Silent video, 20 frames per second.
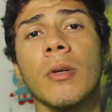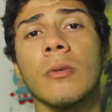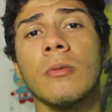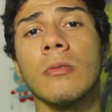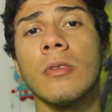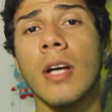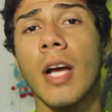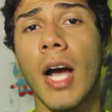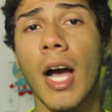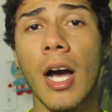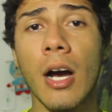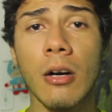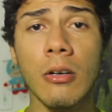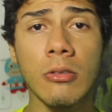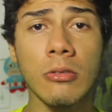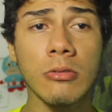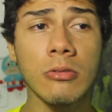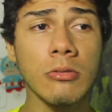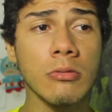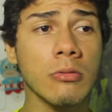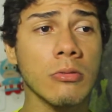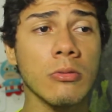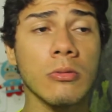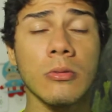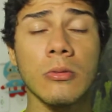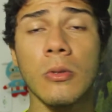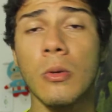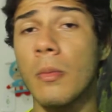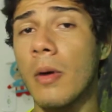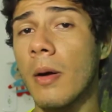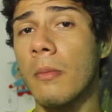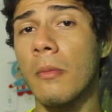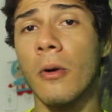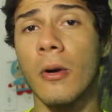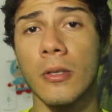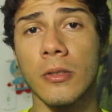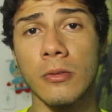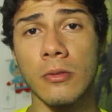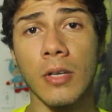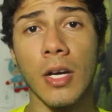um carro ou uma
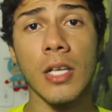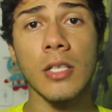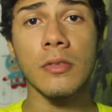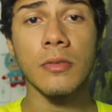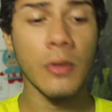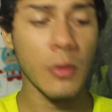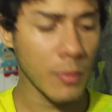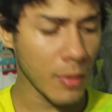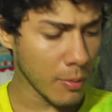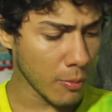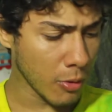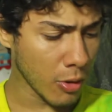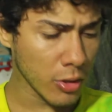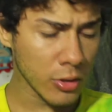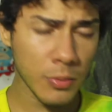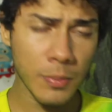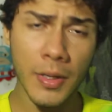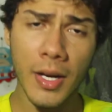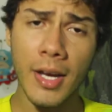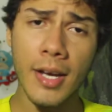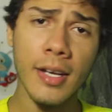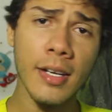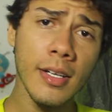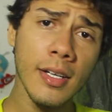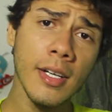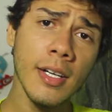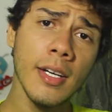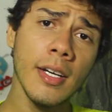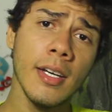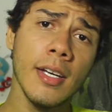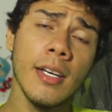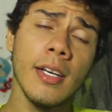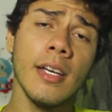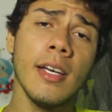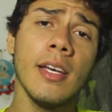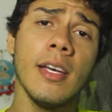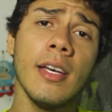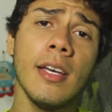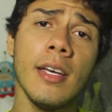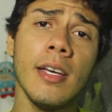moto. No caso foi uma moto para
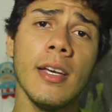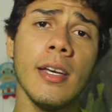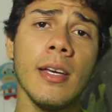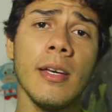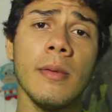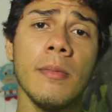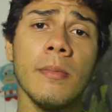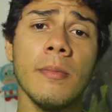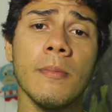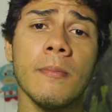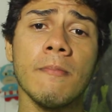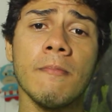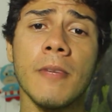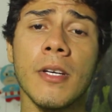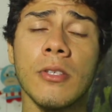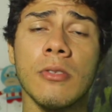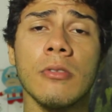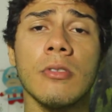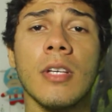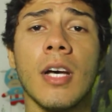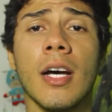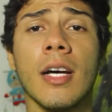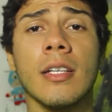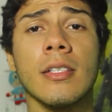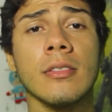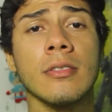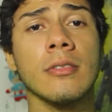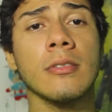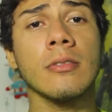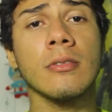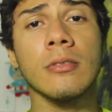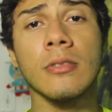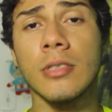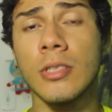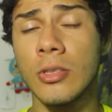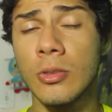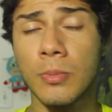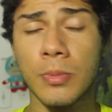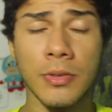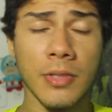é, me ajudar no, no,
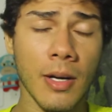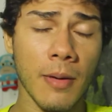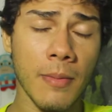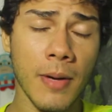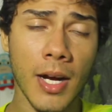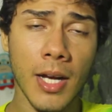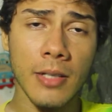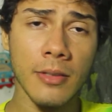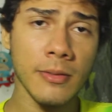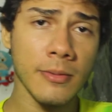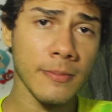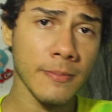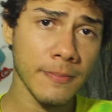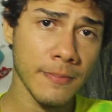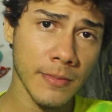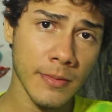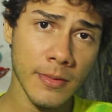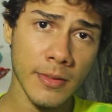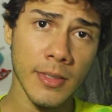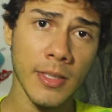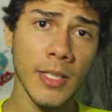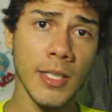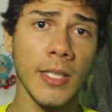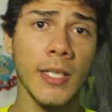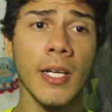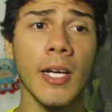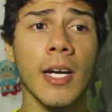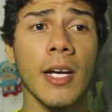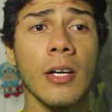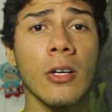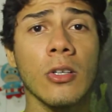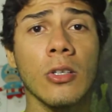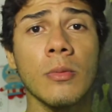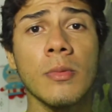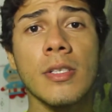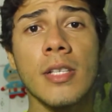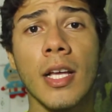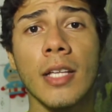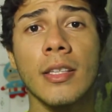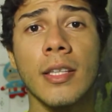indo para o trabalho e
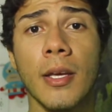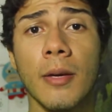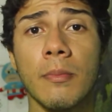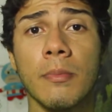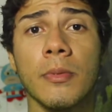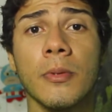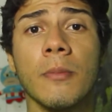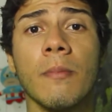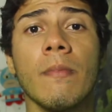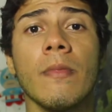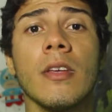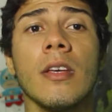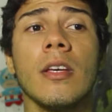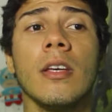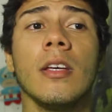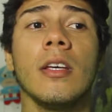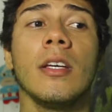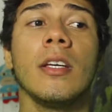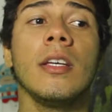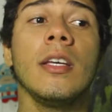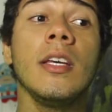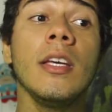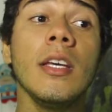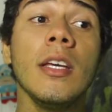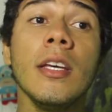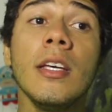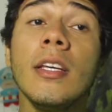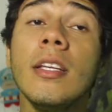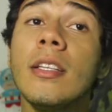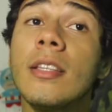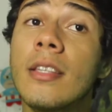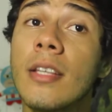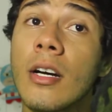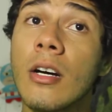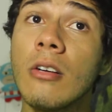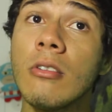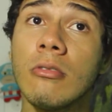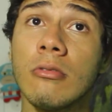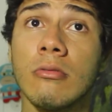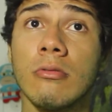economizar tempo. E
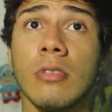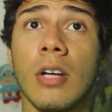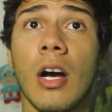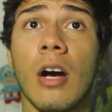então,